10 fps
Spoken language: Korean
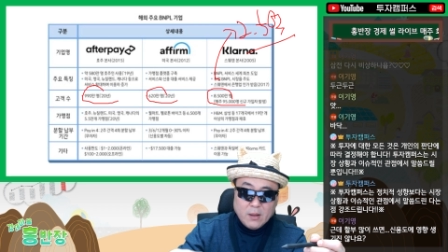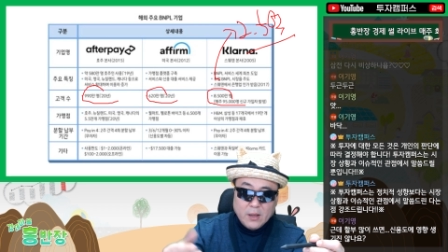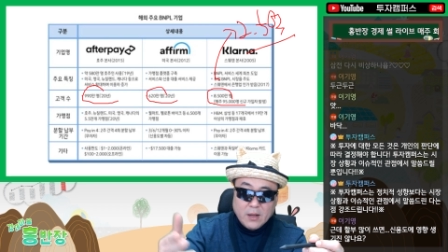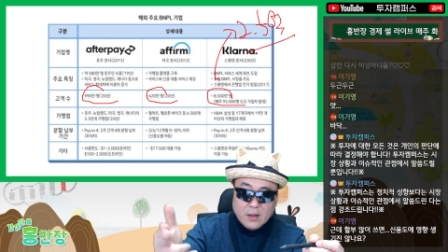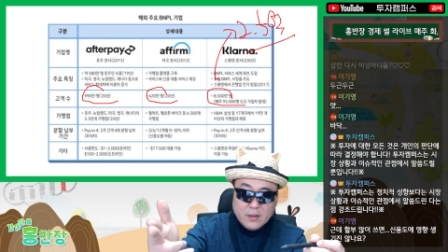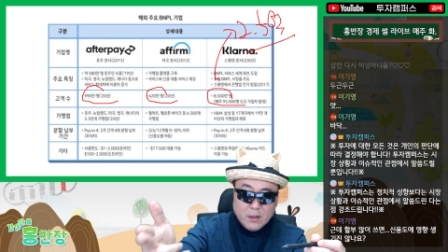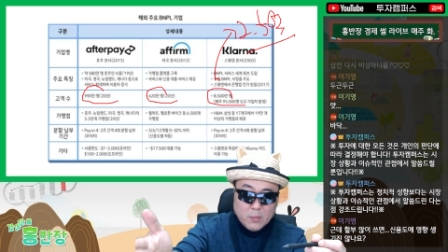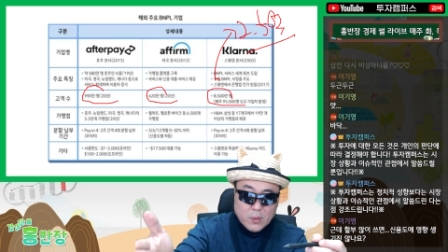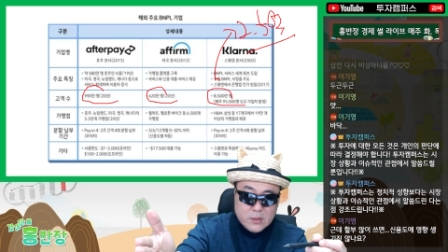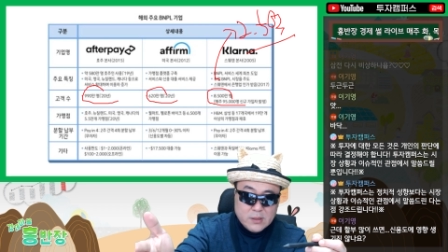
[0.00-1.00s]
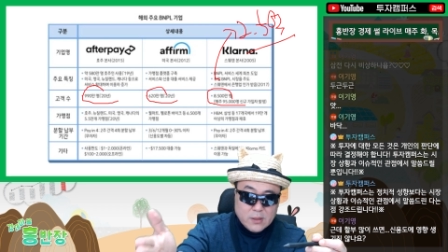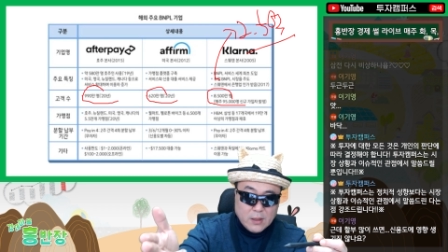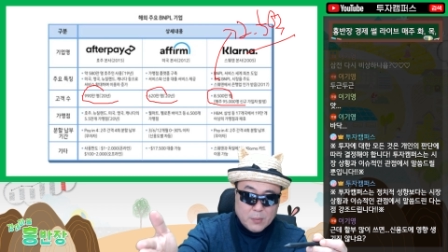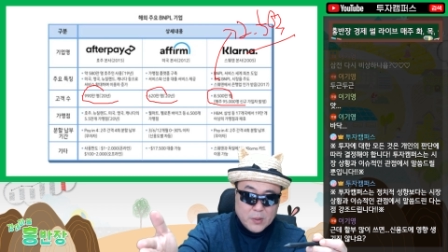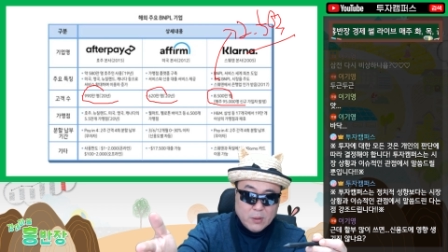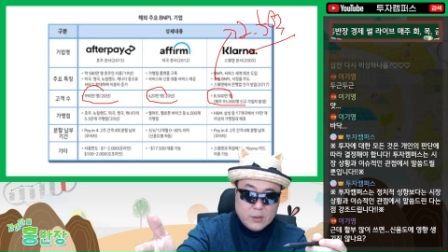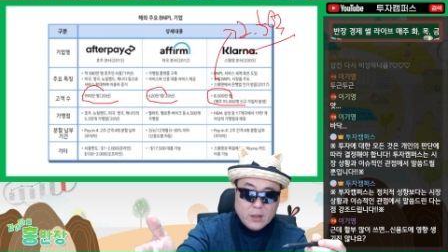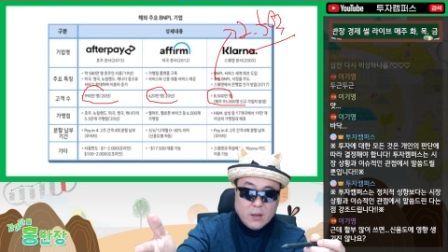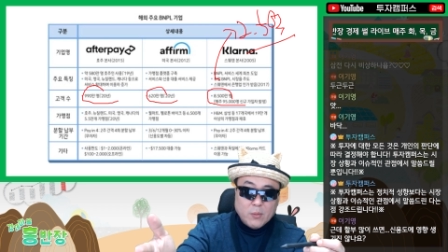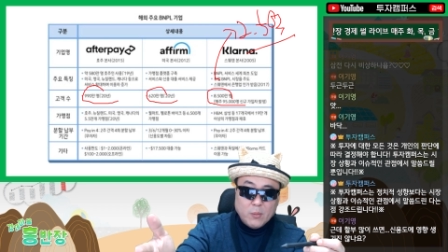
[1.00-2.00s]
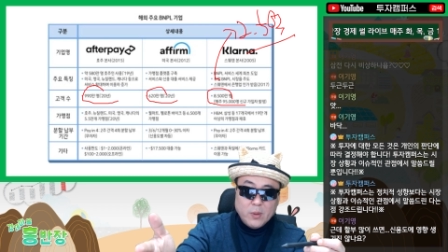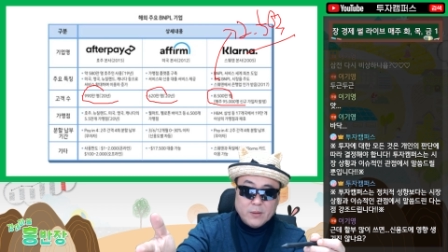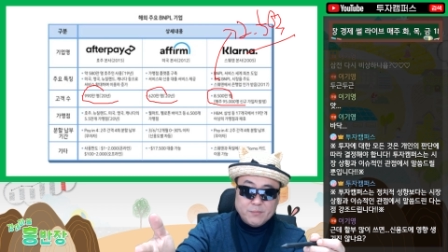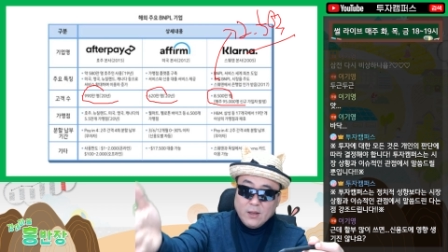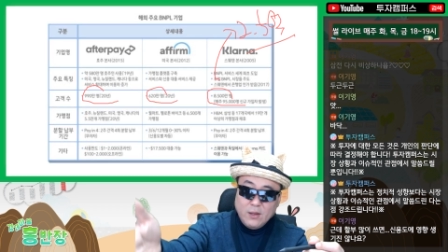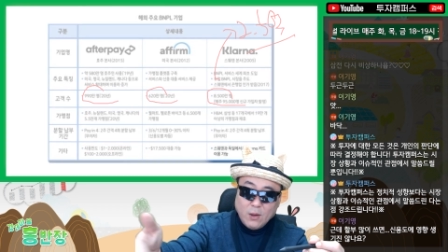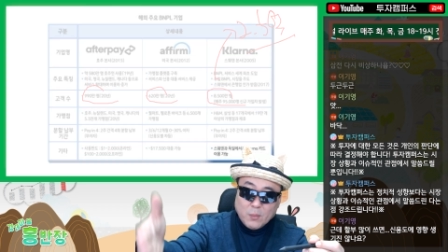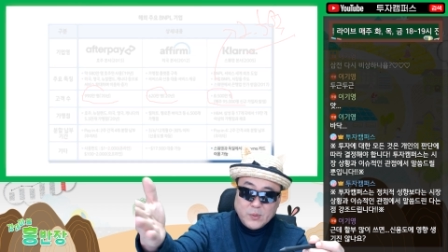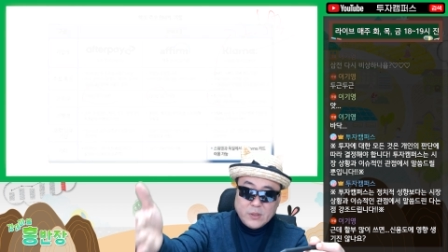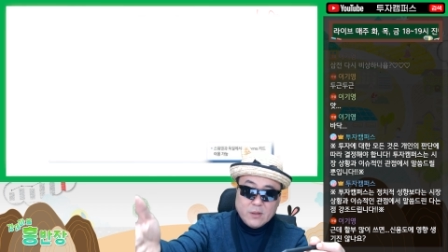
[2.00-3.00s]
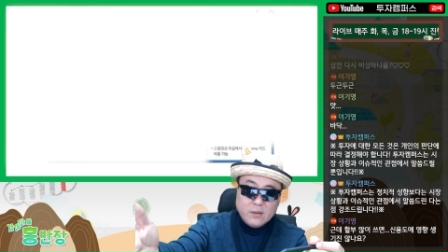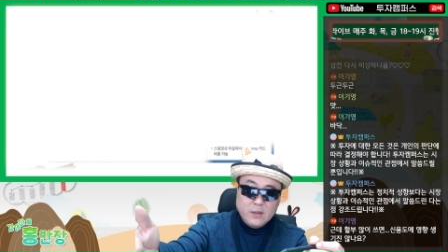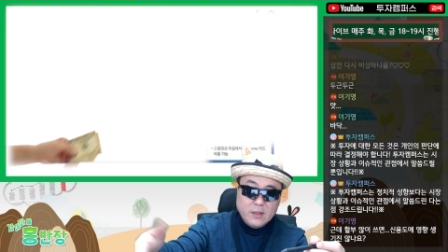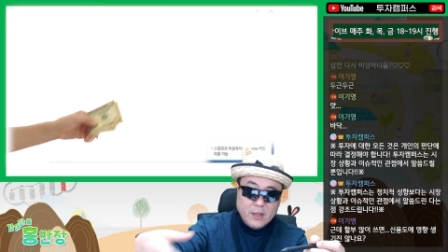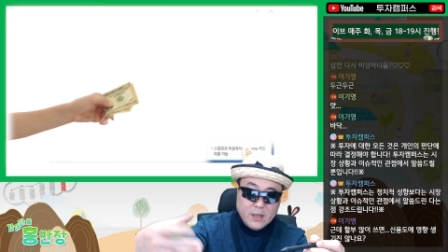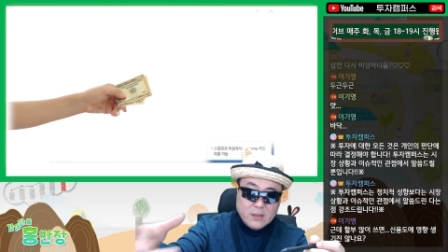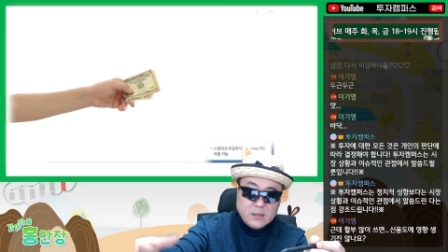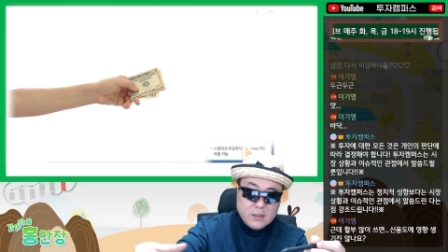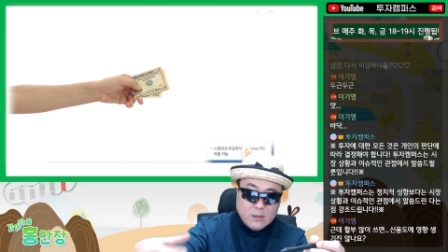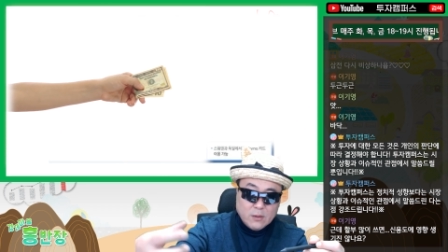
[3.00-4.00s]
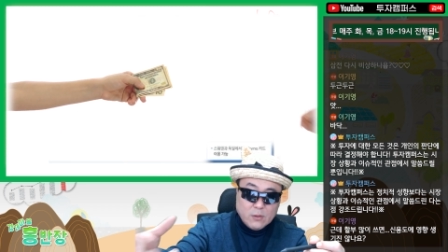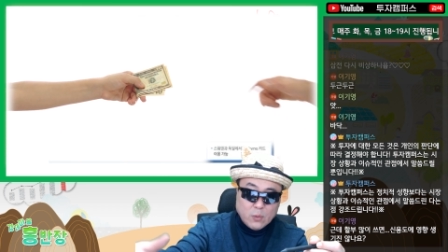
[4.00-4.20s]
얘네들이 먼저 갚는 거 어떻게 보면 이 업체들이 대신